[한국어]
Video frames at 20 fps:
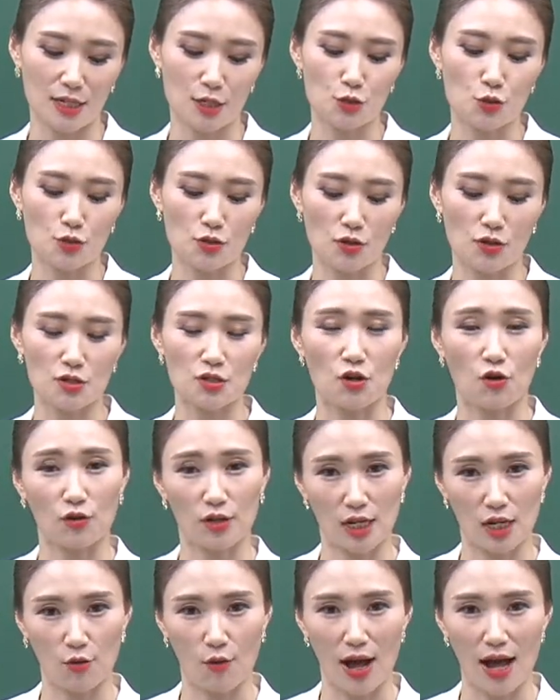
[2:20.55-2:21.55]
기초적인
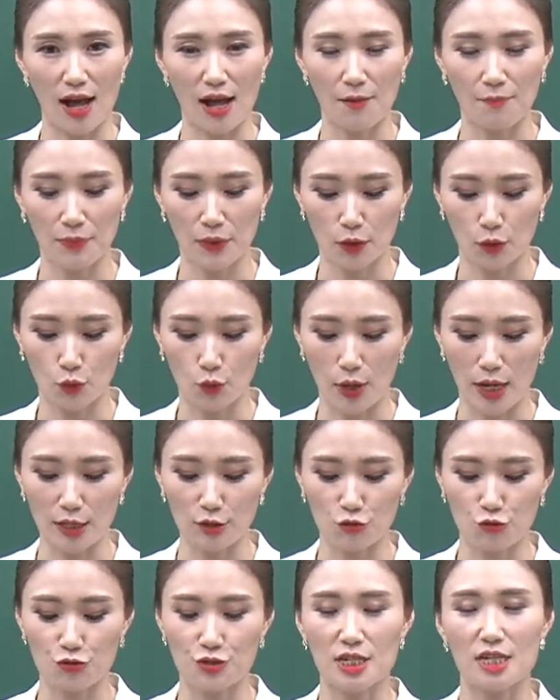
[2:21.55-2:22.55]
정리와
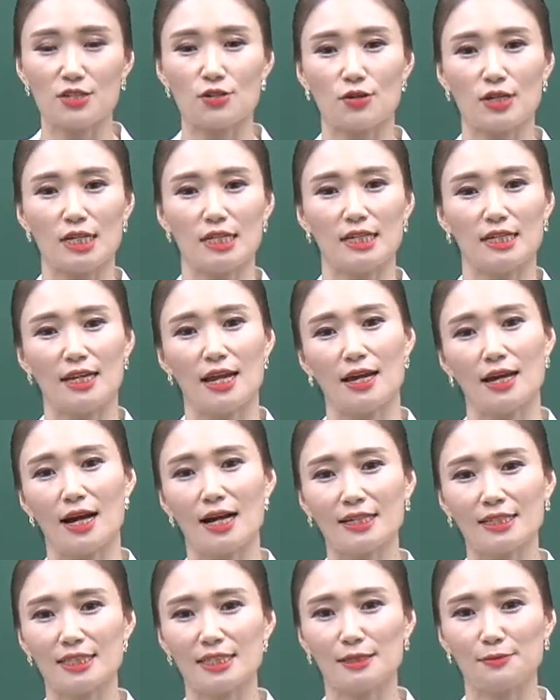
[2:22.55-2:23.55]
또한 구체적인 일의
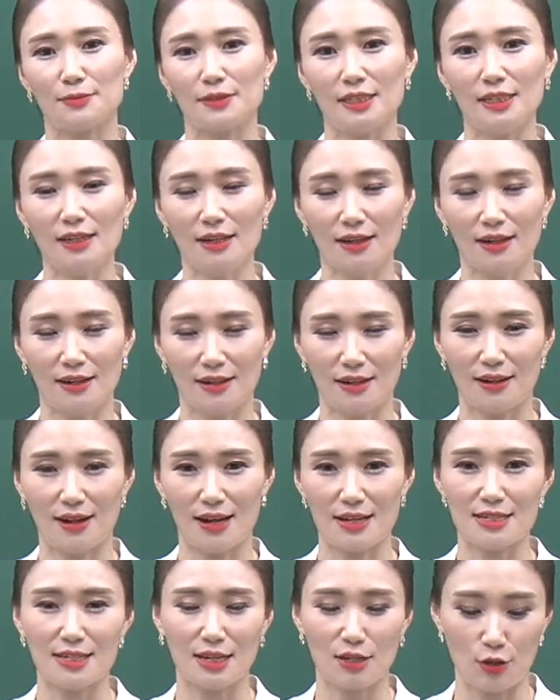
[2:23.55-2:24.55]
학습을 어,
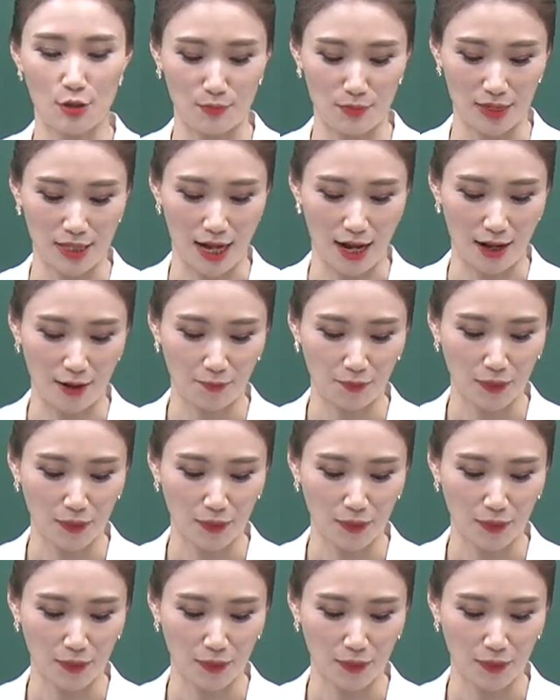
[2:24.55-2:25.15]
하시게 됩니다.